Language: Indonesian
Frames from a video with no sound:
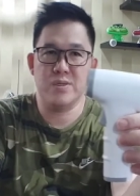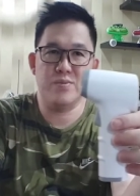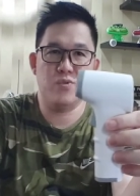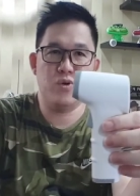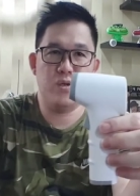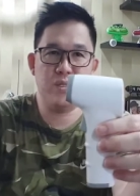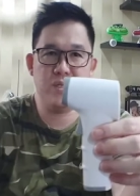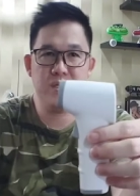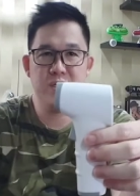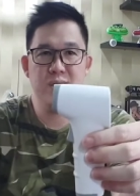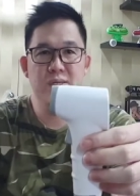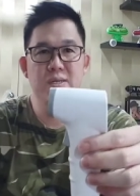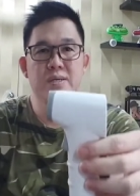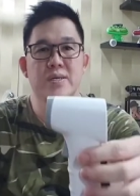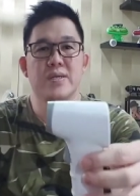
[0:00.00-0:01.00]
ribuan ya
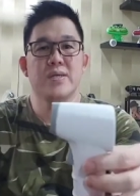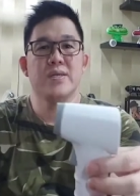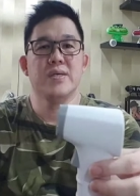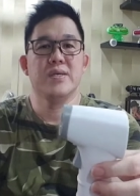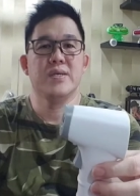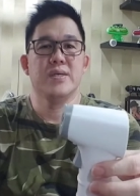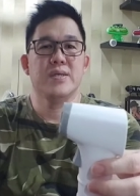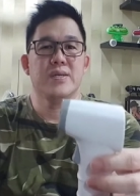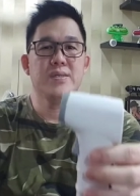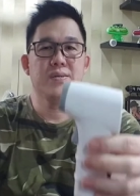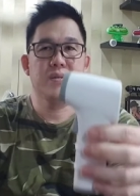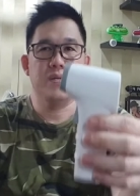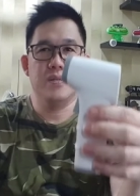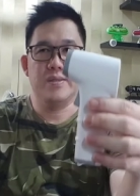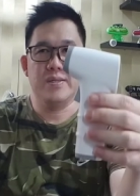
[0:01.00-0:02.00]

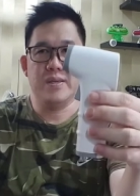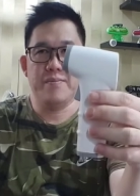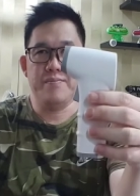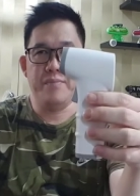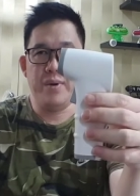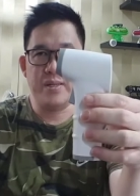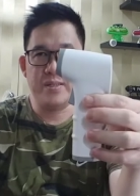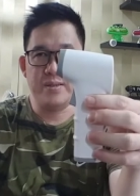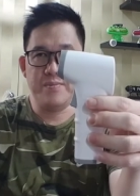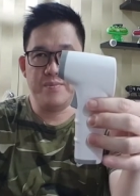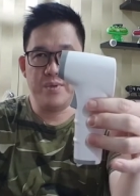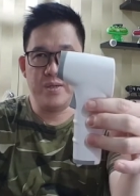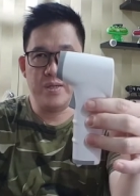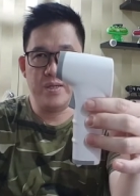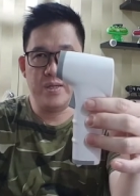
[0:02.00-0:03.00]
ini tampak
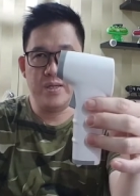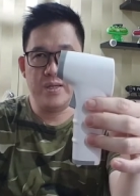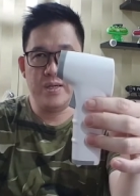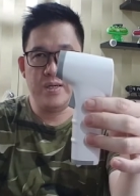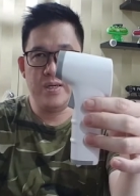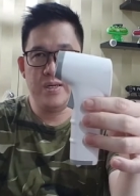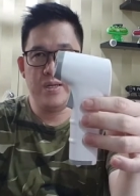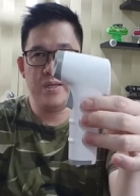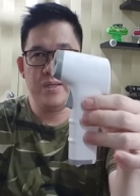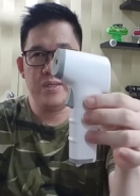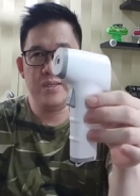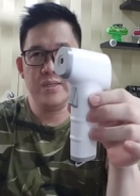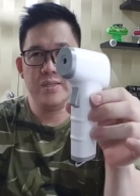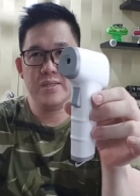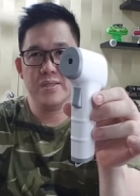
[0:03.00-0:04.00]
sampingnya
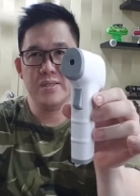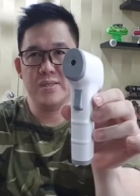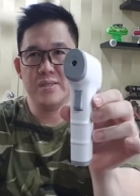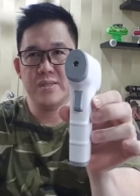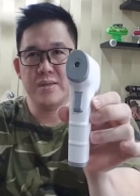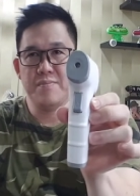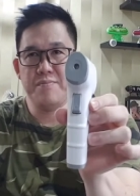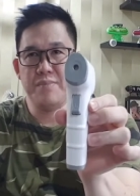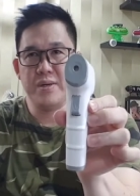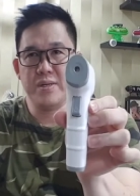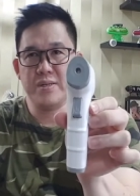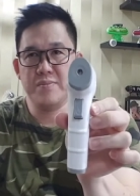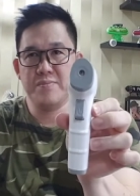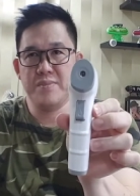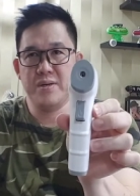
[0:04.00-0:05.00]
ini tampak
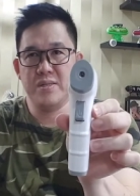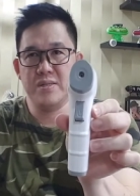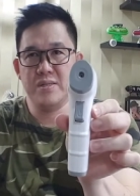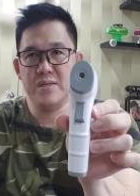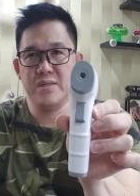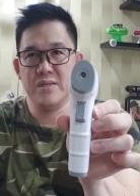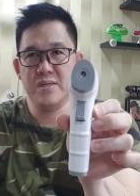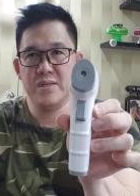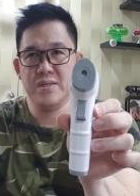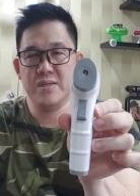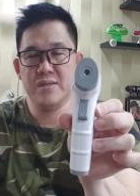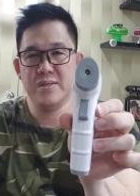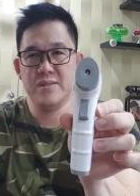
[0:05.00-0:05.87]
depannya